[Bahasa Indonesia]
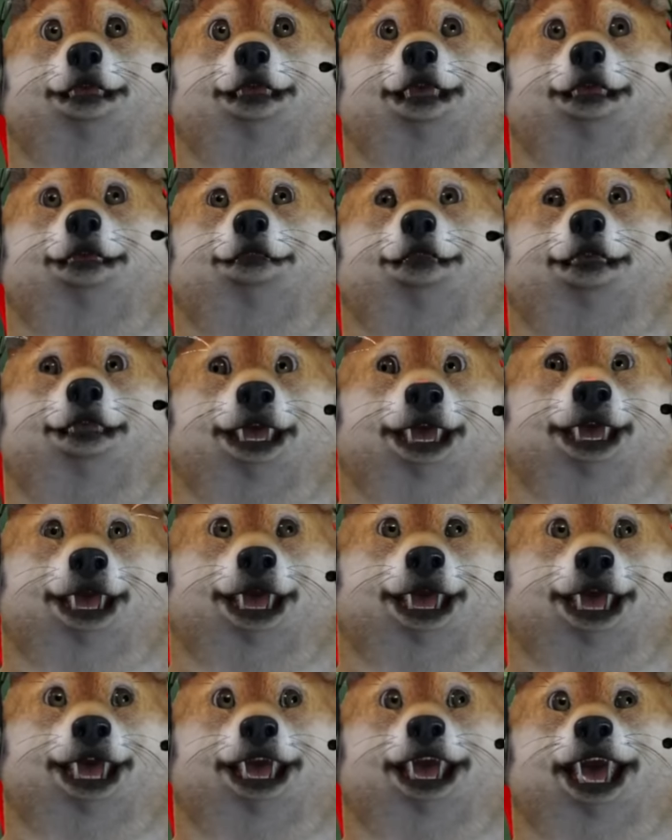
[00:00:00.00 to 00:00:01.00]
Tapi bisa
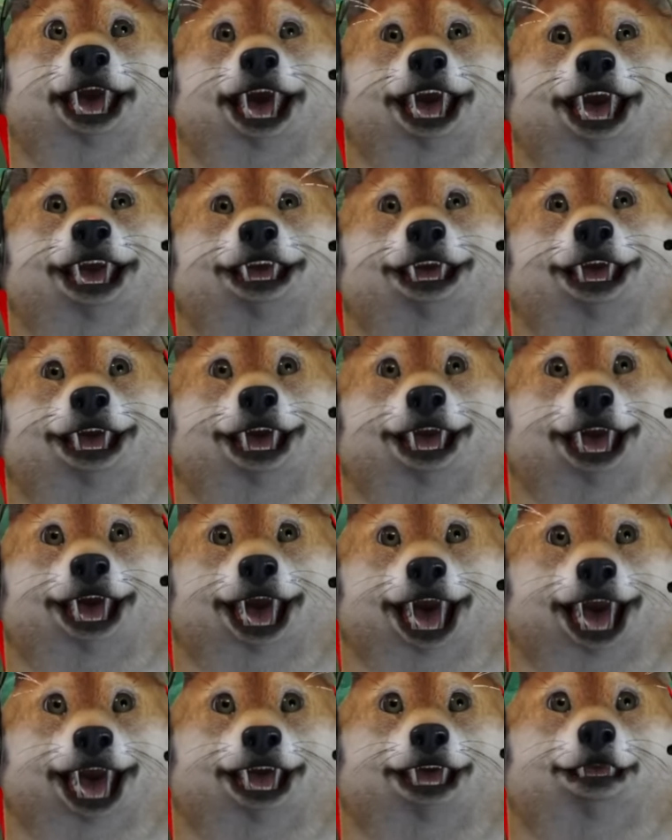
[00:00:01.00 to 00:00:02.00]
tadi kita kalahin ikan yang
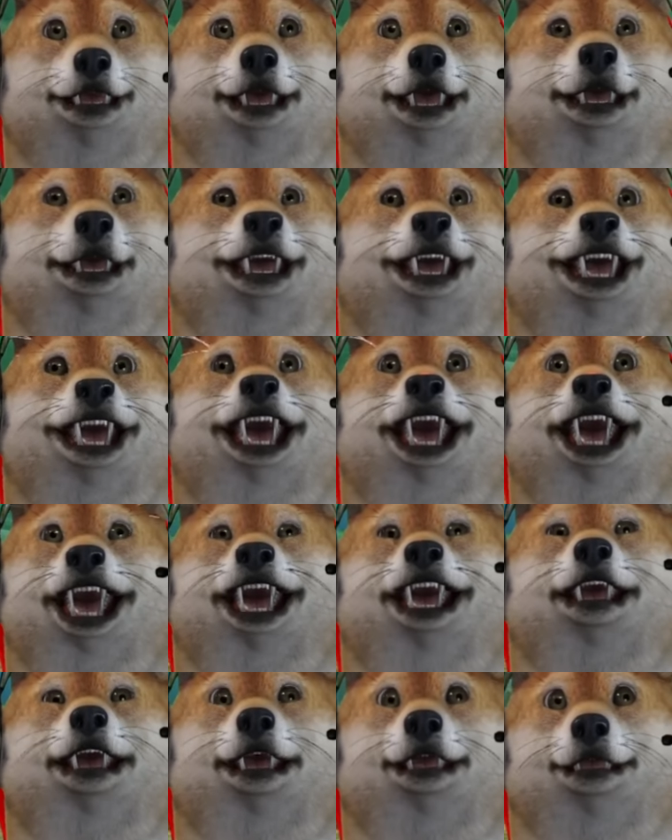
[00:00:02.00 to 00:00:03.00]
agak ukuran sedang
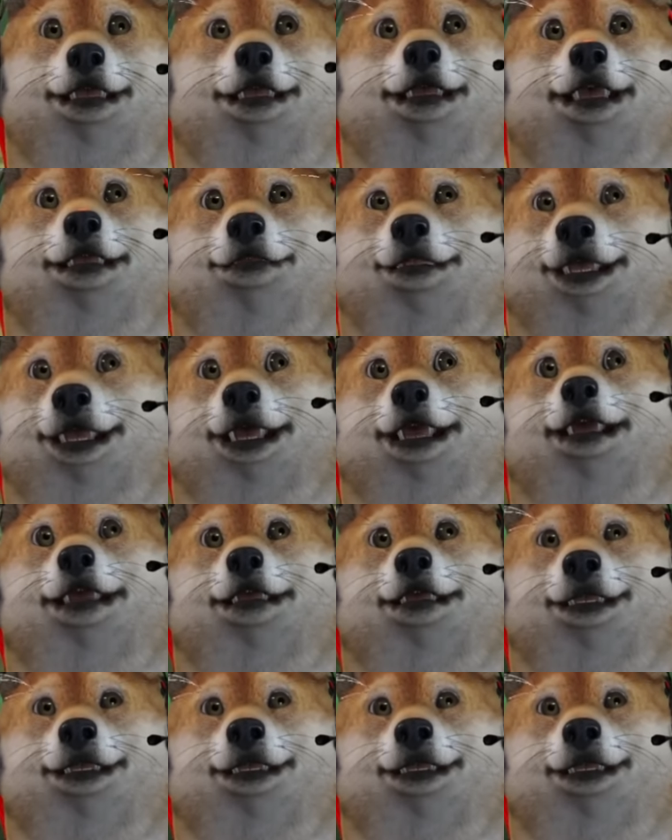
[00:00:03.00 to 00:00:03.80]
gitu kan bisa woi.